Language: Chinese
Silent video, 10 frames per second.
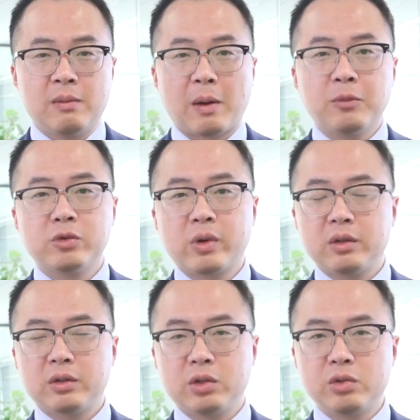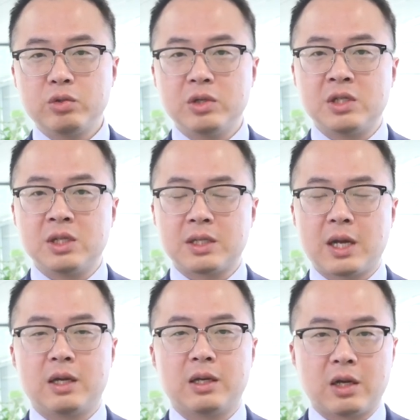把目光都聚集
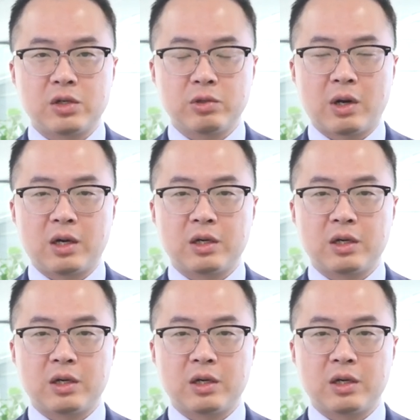在啊周二